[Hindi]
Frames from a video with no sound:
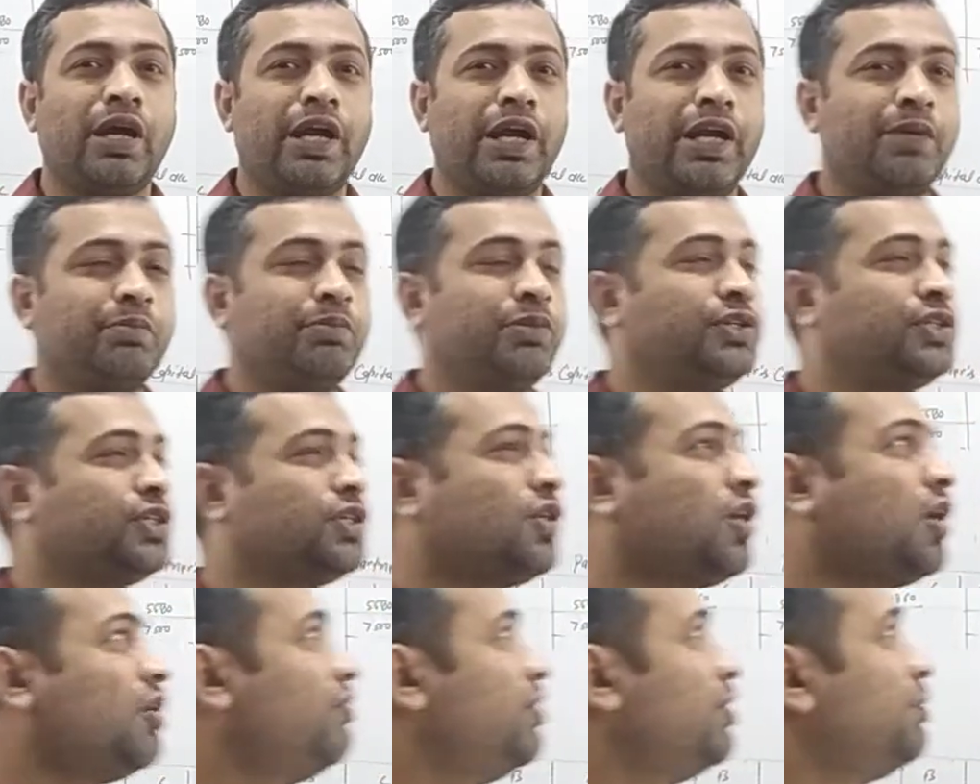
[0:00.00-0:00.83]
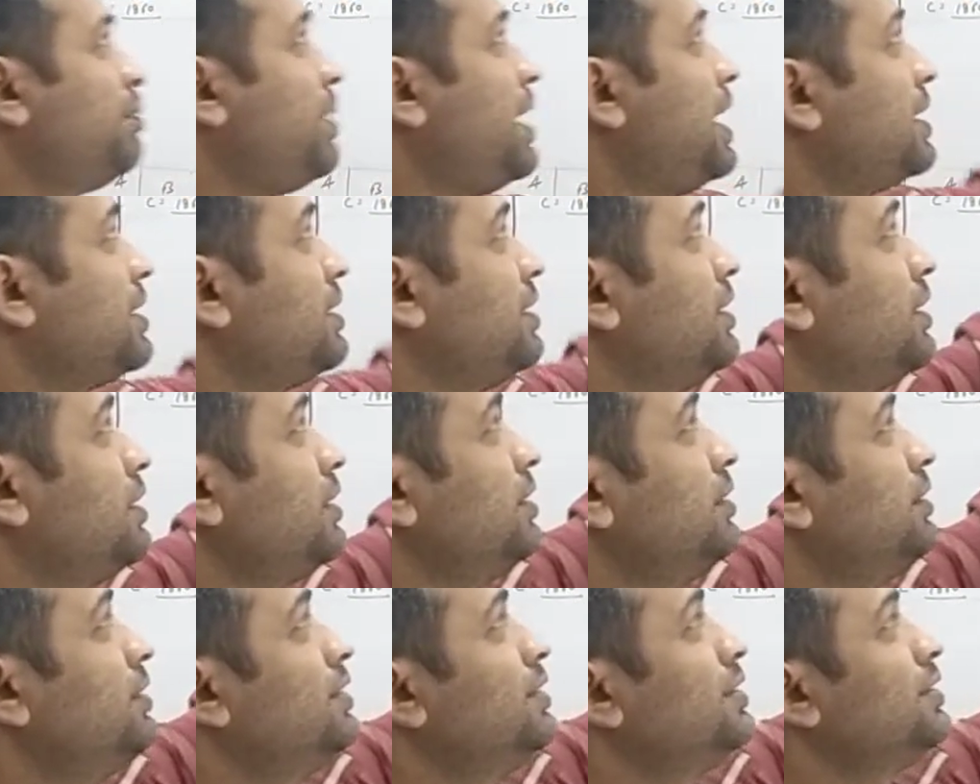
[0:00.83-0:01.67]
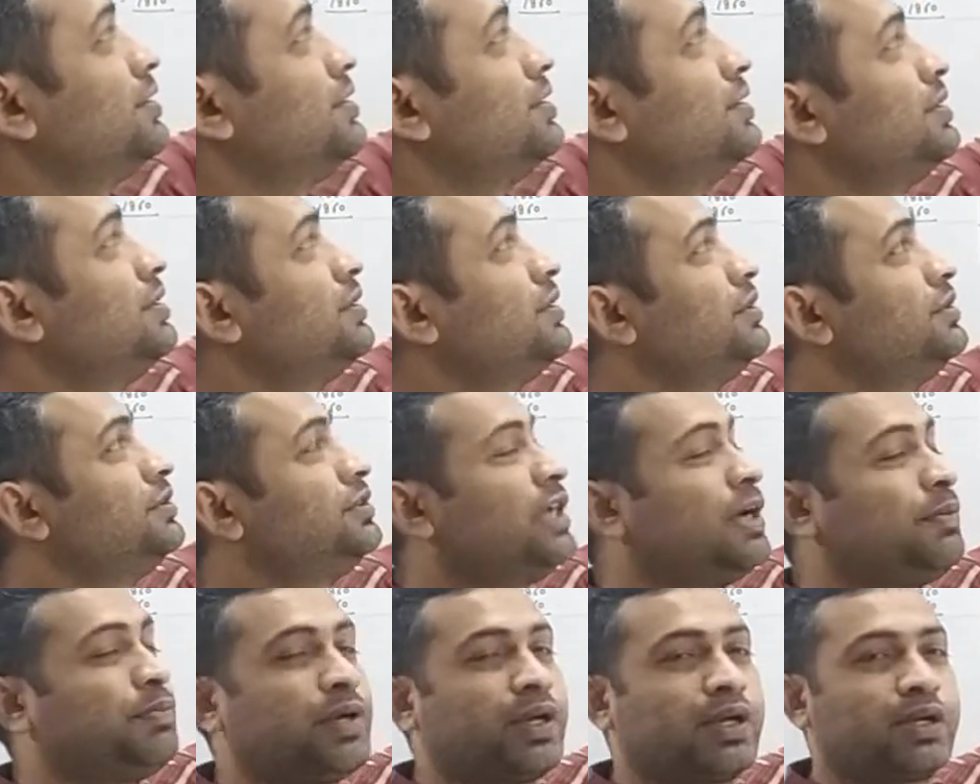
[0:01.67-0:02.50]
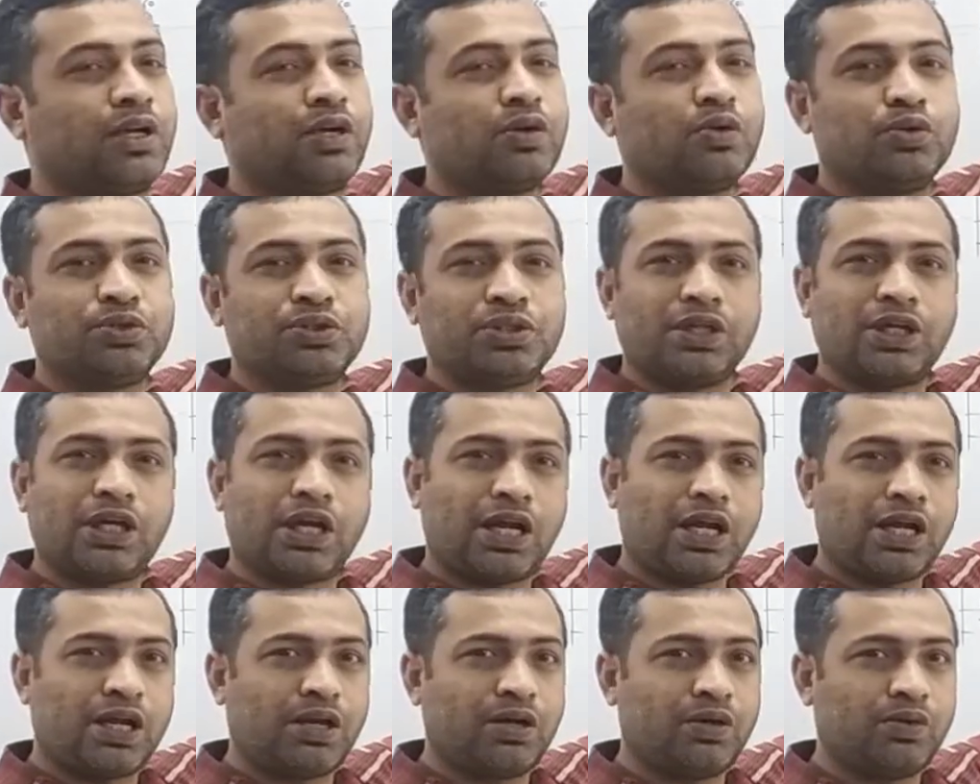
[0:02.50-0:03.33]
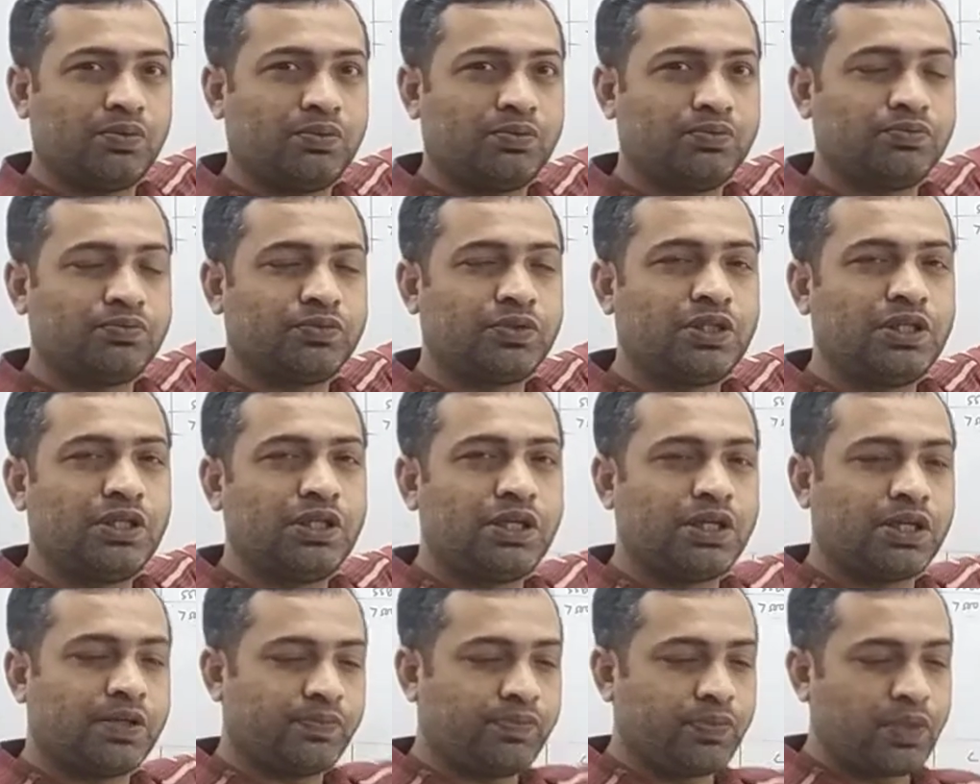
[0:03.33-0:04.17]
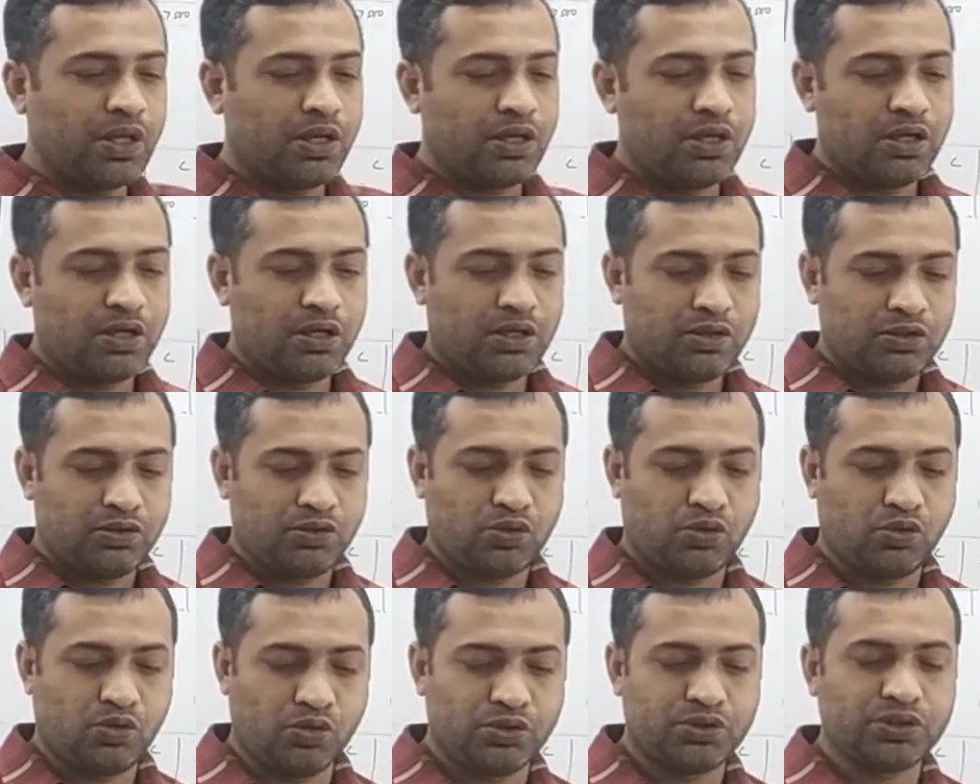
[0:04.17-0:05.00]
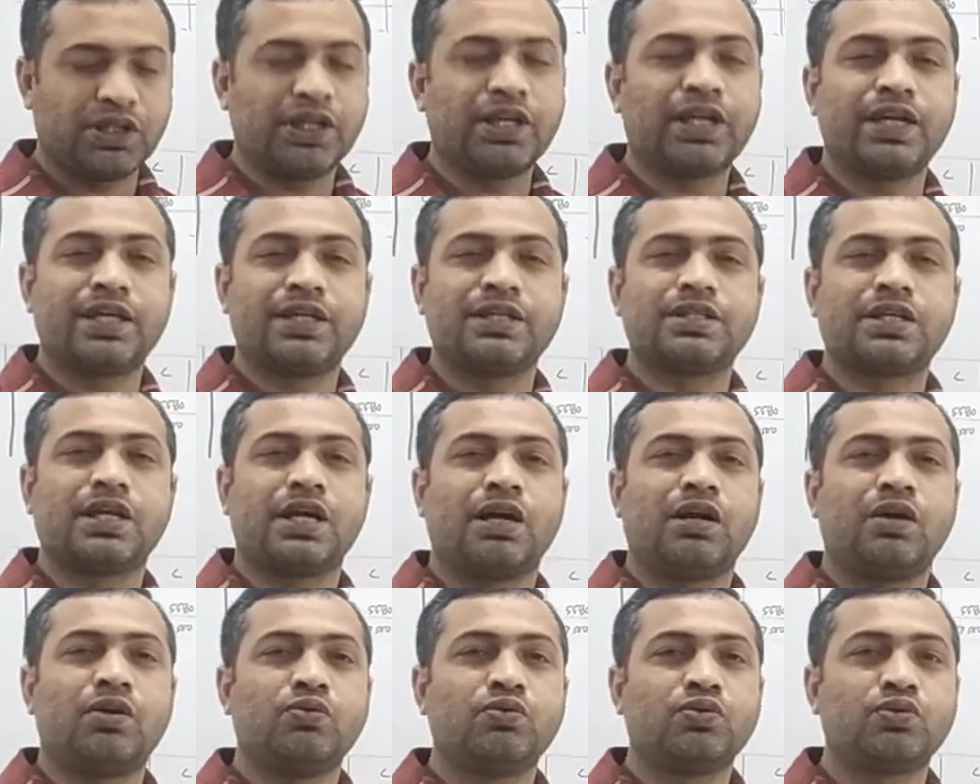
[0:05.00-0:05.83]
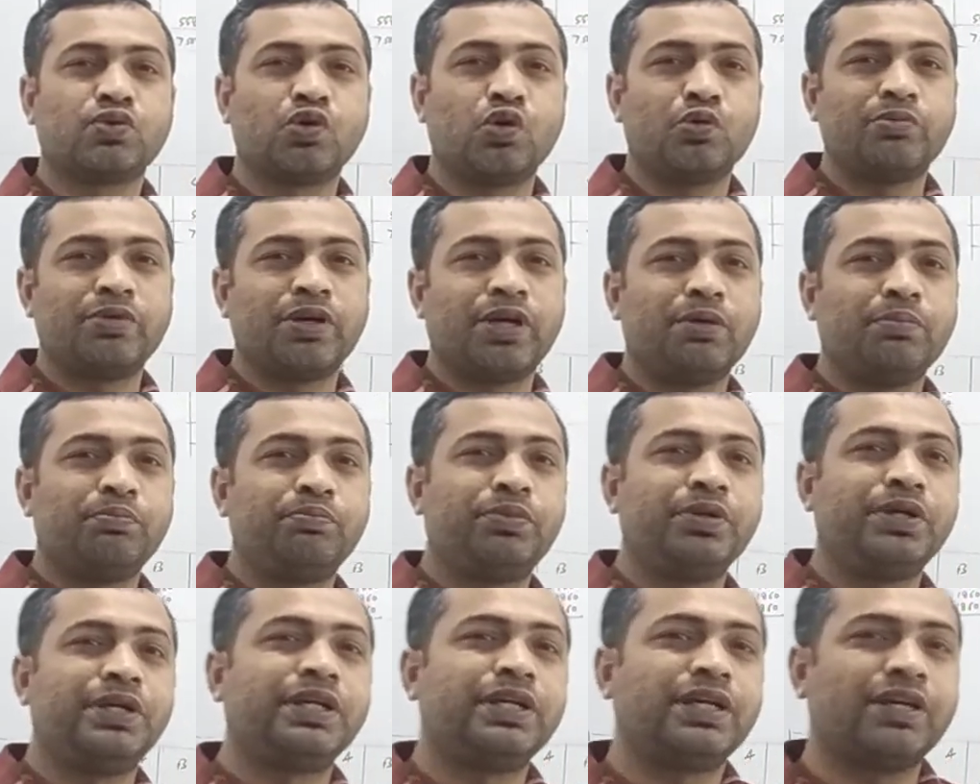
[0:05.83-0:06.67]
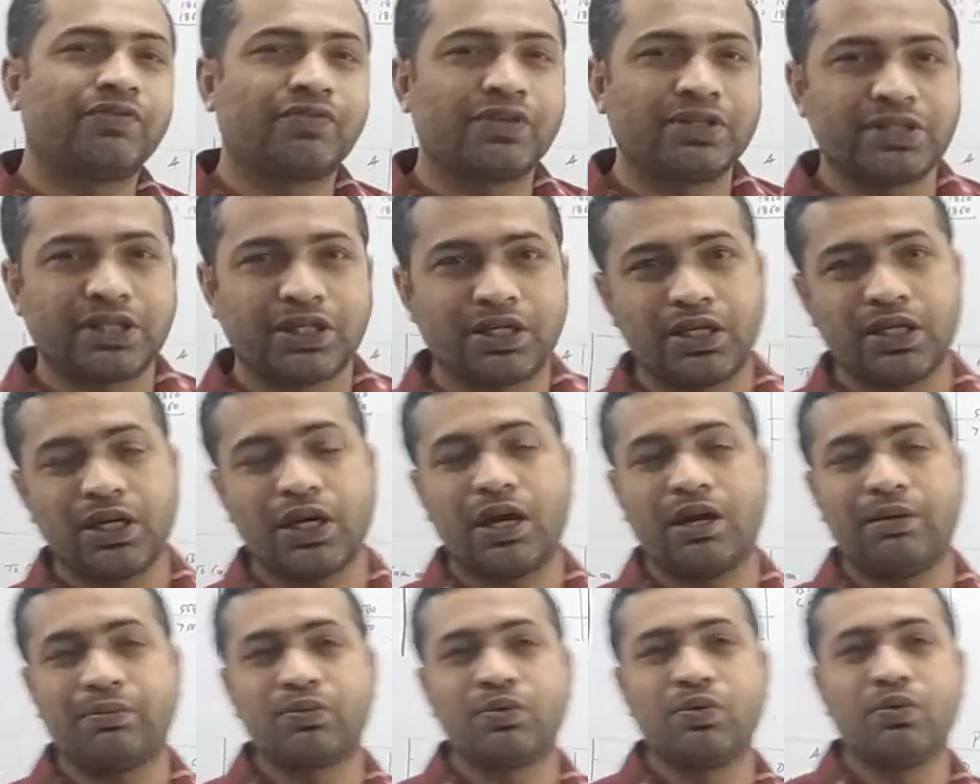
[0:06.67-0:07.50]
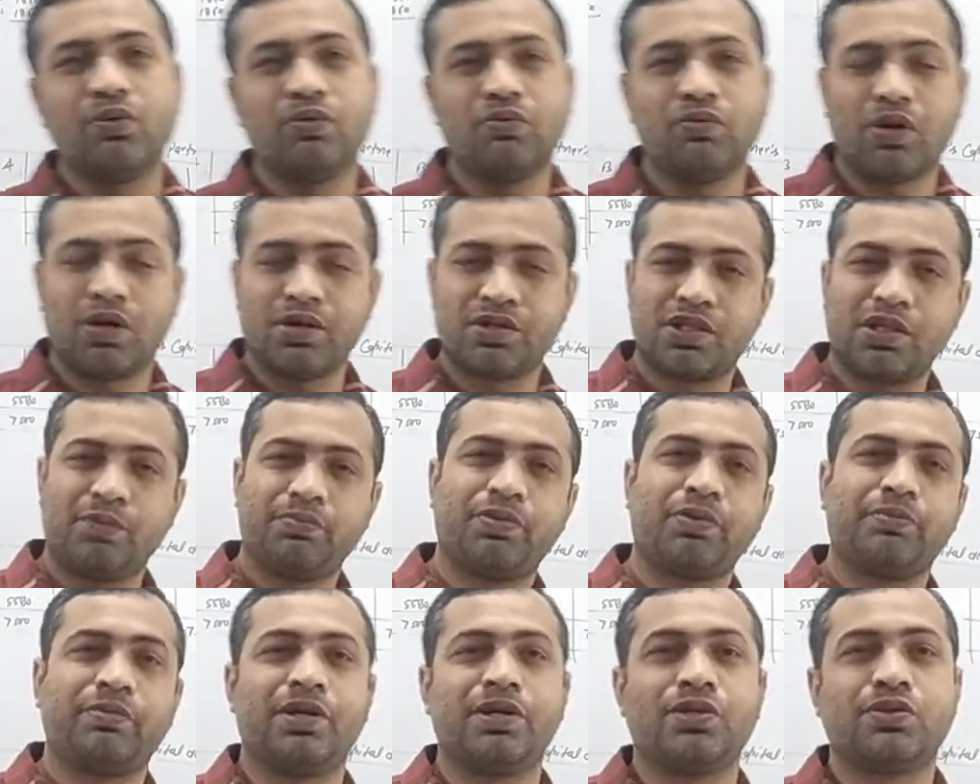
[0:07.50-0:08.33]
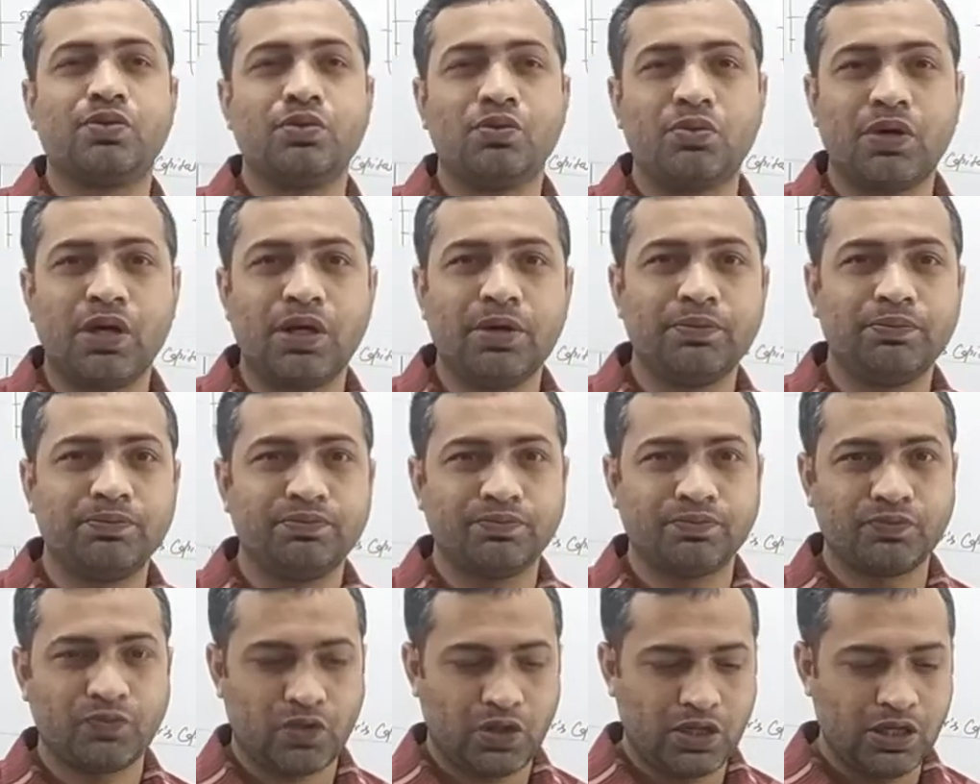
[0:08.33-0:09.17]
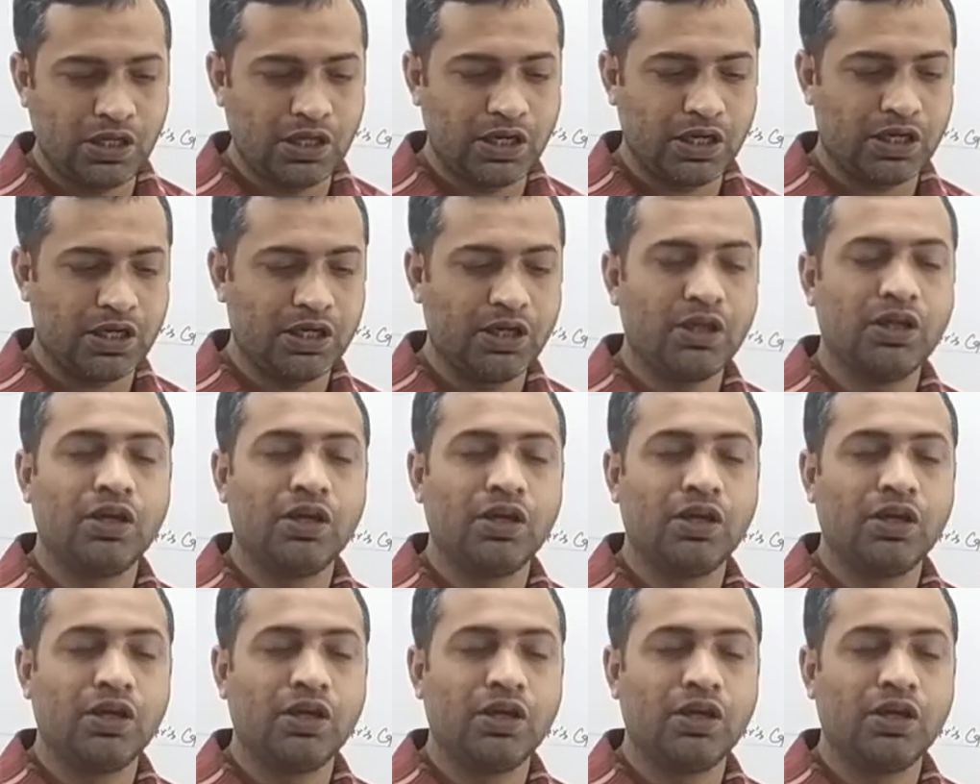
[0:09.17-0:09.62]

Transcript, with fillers: एडमिशन ऑफ ए पार्टनर चैप्टर का क्वेश्चन करा रहा हूँ ठीक है जो क्वेश्चन है इसका उसको मैं पीडीएफ के ज़रिए आपको व्हाट्सएप पे भेज दूँगा ठीक है